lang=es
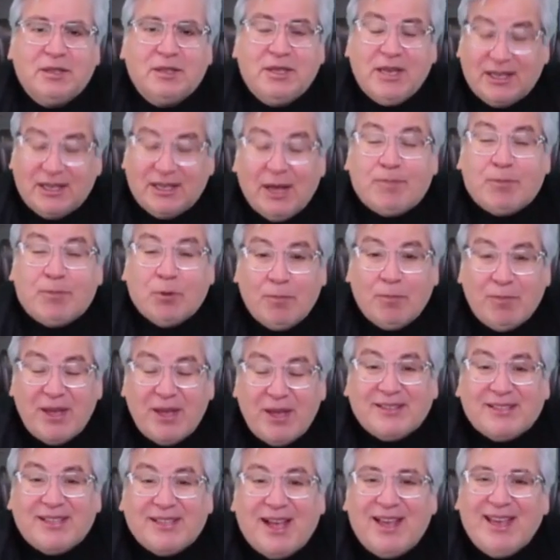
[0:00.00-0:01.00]
Y esa
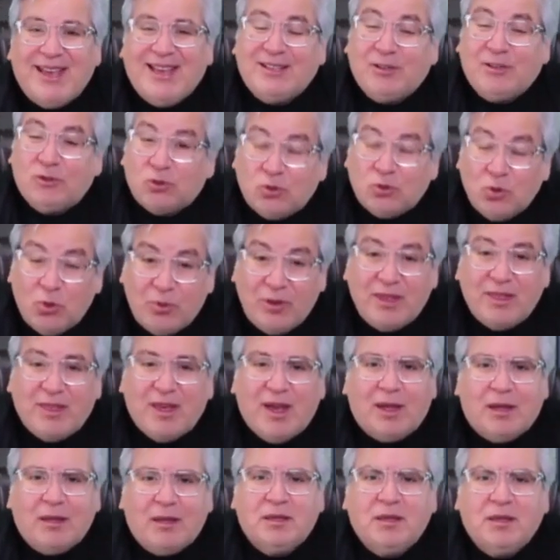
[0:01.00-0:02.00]
promesa en su
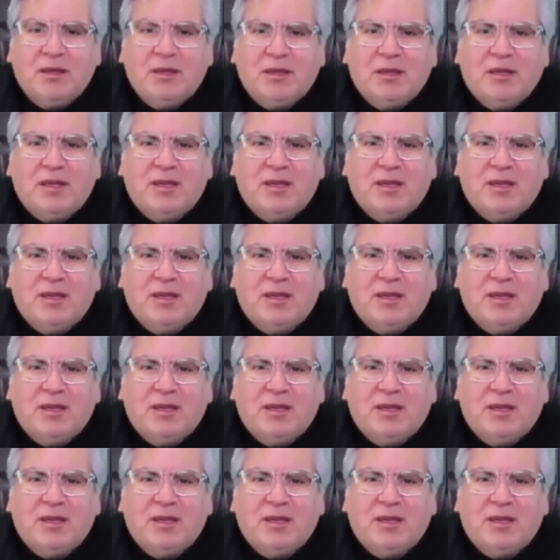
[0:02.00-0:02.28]
vida